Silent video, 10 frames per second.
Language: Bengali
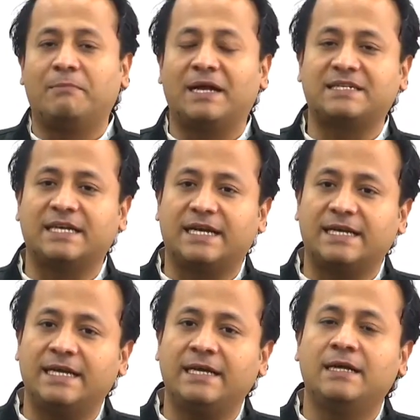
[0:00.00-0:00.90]
বা
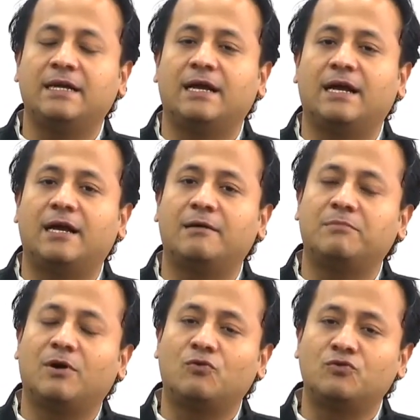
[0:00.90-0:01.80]
সেইখানে
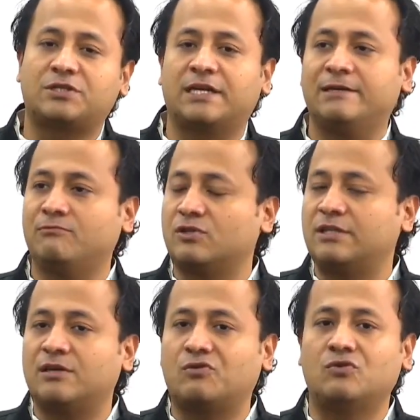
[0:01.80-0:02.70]
অনুষ্ঠানের
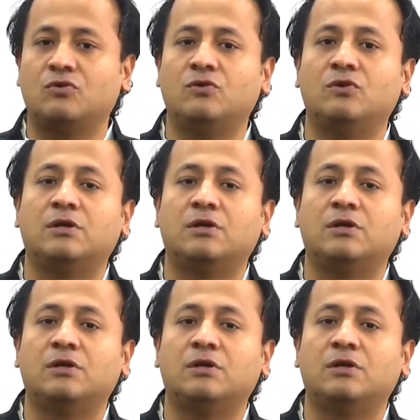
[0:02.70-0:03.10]
মধ্যে কোনো